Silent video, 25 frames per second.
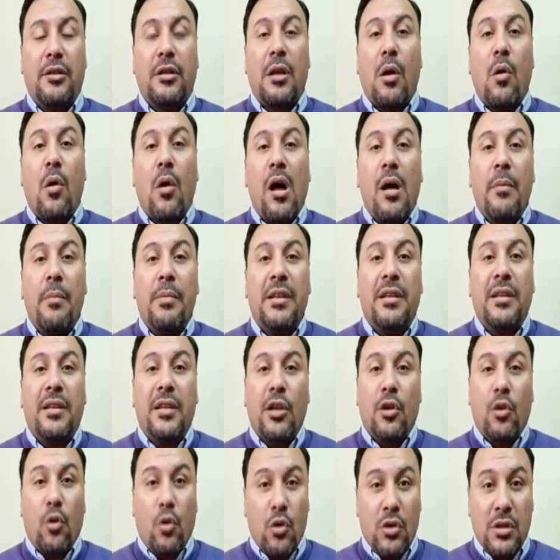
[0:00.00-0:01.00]

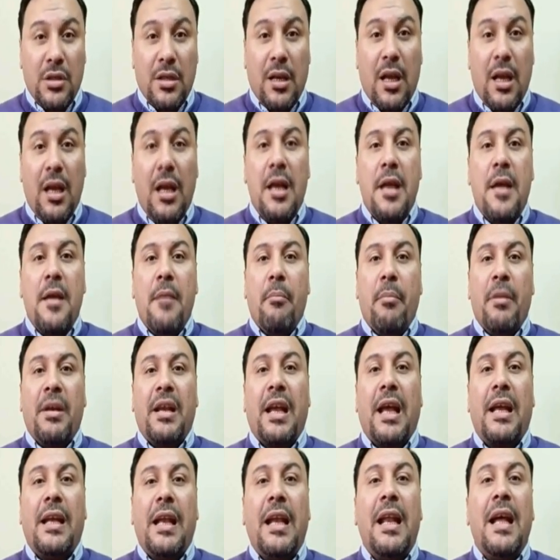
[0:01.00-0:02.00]
ضوابط للاسره
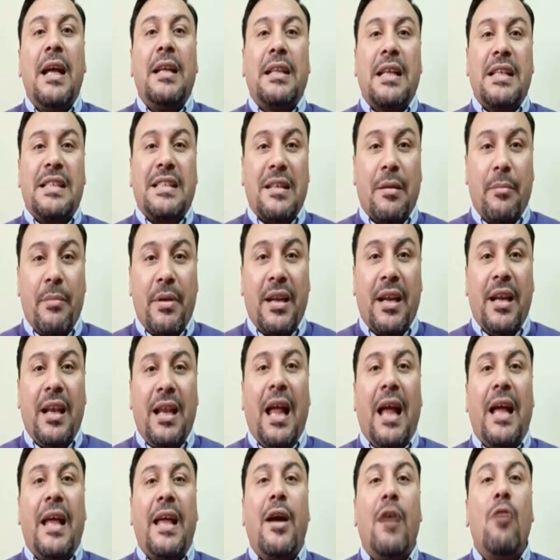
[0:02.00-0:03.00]
من خلالها تستمر
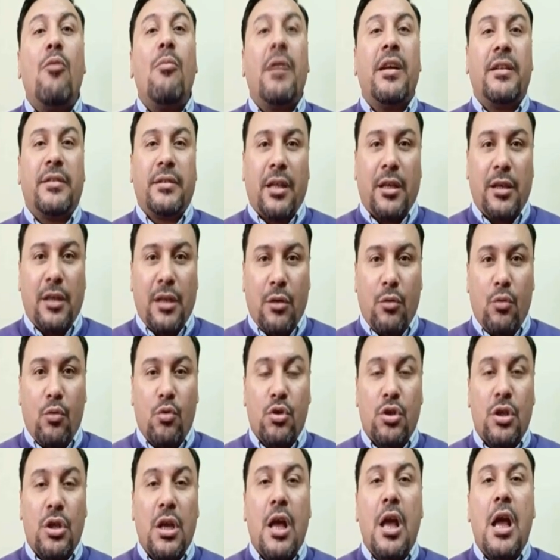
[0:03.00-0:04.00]
الحياه وما
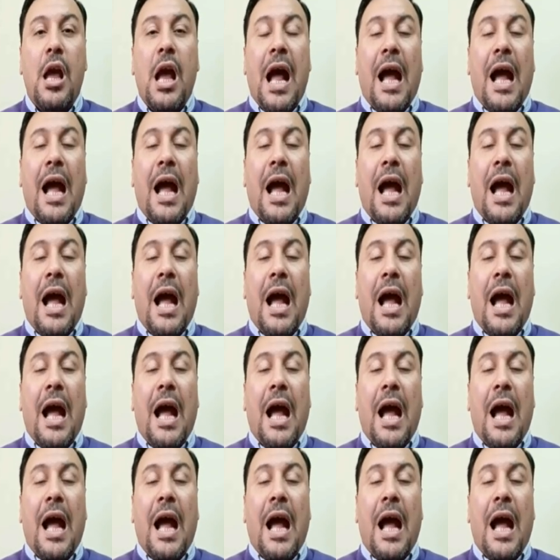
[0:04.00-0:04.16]
يتطلقوش